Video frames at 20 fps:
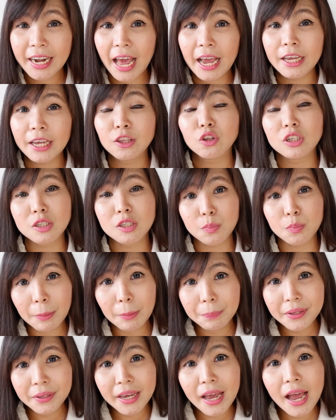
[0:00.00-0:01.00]
Nah, itu
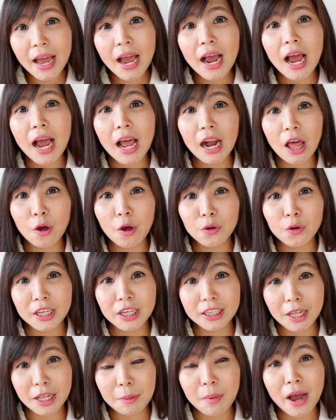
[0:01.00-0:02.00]
sebabnya kalau
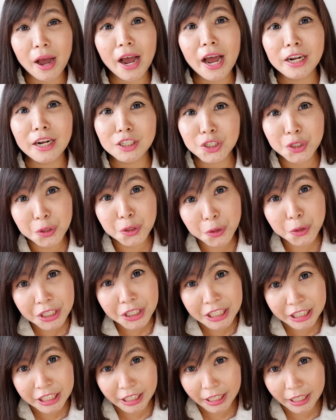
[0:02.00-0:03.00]
kita makan
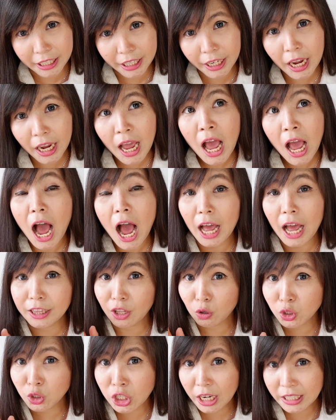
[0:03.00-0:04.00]
sushi
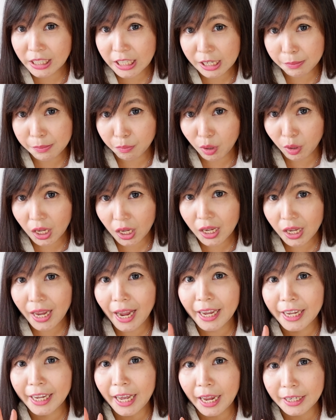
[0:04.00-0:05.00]
atau sashimi
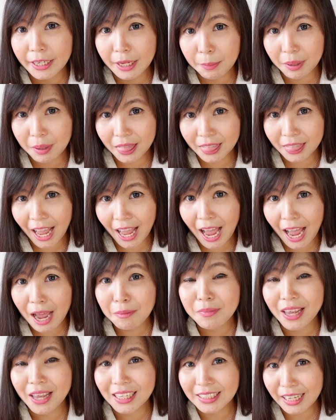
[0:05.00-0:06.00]
yang ikannya
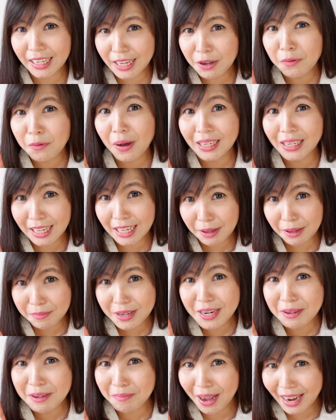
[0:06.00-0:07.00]
mentah, biasanya
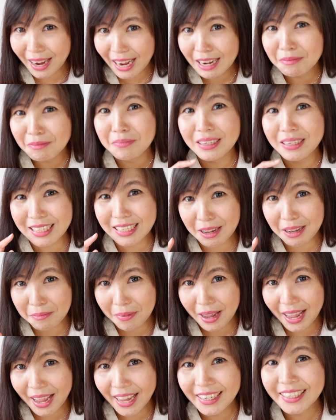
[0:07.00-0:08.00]
wasabi dimakan
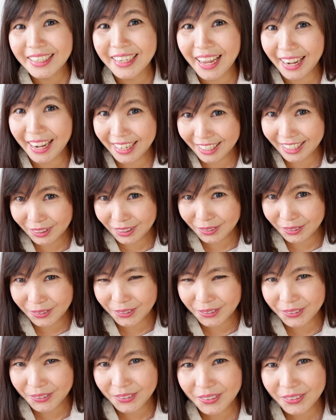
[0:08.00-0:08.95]
bersamaan dengan itu